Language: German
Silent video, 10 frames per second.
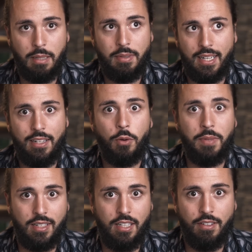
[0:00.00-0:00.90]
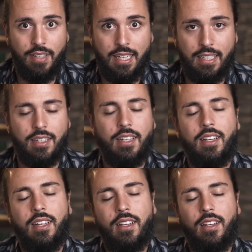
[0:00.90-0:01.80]
es gibt ja keine objektive Wahrheit.
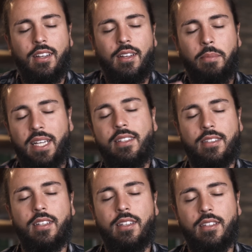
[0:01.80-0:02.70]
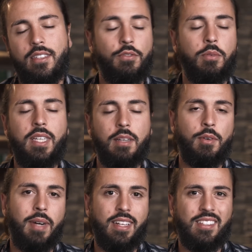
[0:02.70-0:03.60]
Pilze sind für mich immer
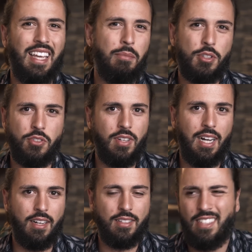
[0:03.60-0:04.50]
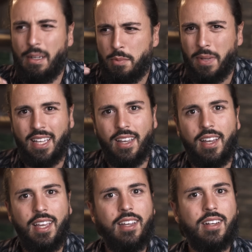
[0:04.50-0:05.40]
um einiges emotionaler. Selbst bei
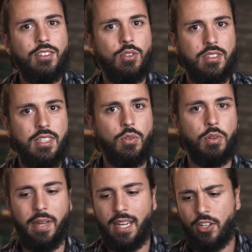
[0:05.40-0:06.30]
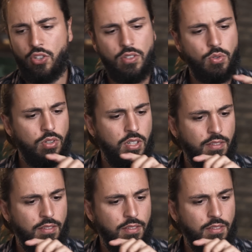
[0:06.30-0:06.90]
geringeren Dosierungen merke ich schon so ein